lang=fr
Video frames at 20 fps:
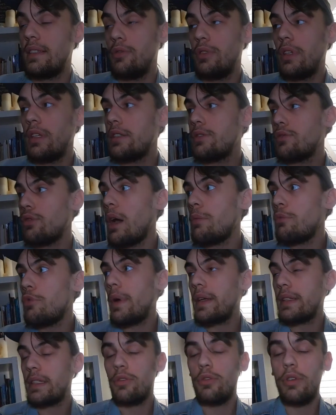une édition un peu
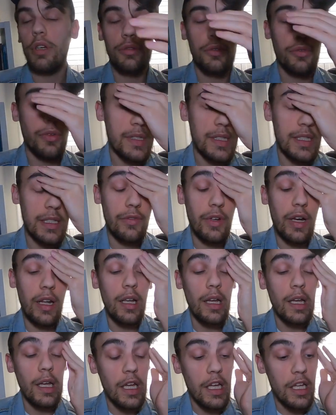particulière du festival.
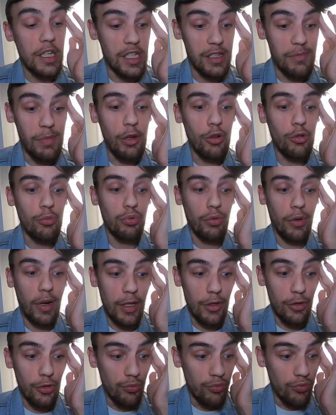J'espère qu'on pourra
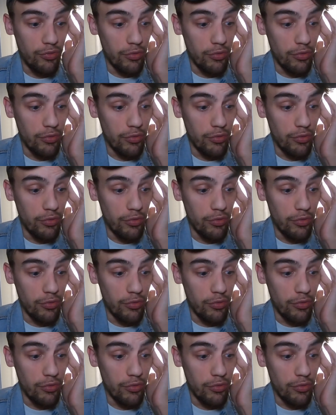aller au bout.